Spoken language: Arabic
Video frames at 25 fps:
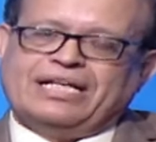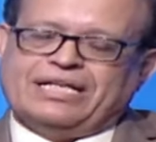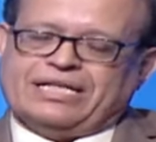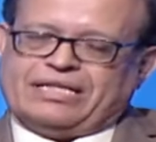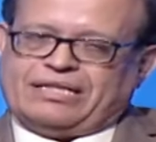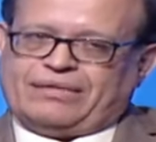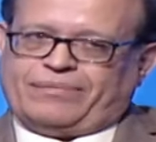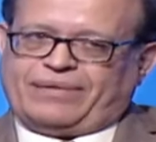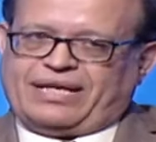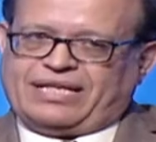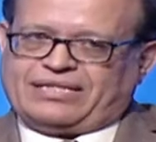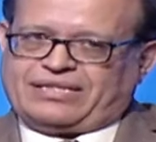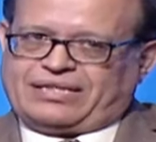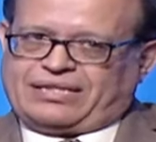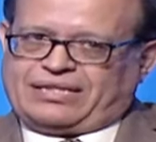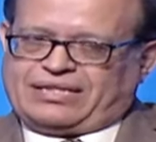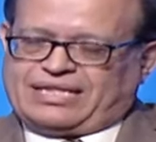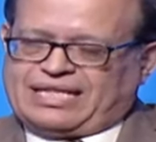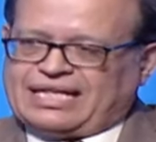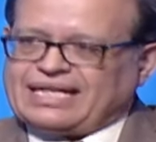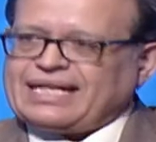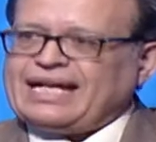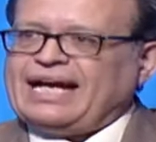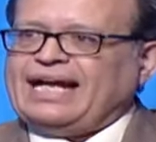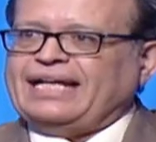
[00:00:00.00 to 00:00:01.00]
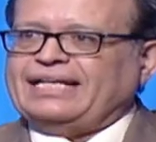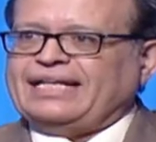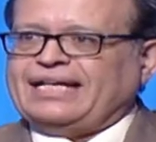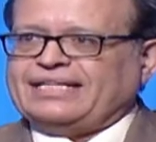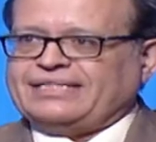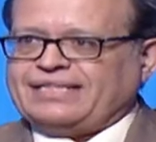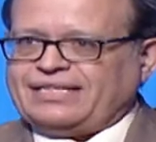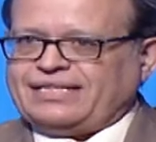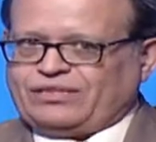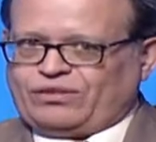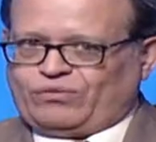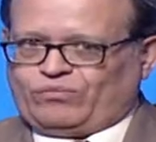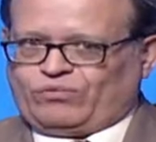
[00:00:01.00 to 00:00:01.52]
يبقى اذا نرجع
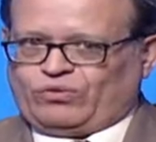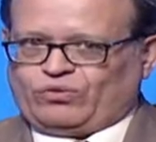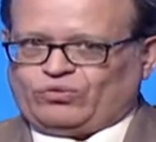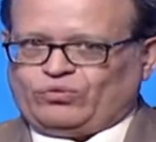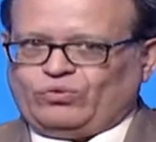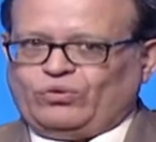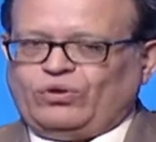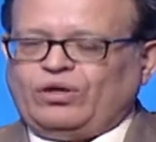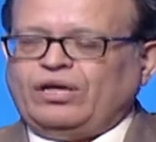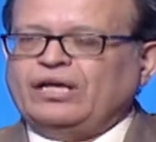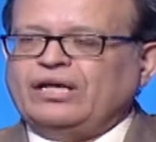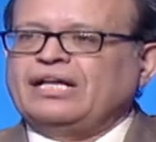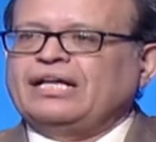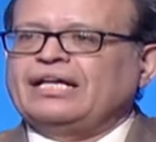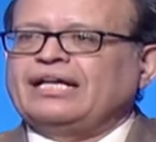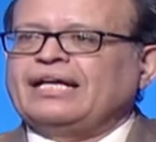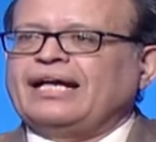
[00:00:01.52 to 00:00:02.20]
لاساس الموضوع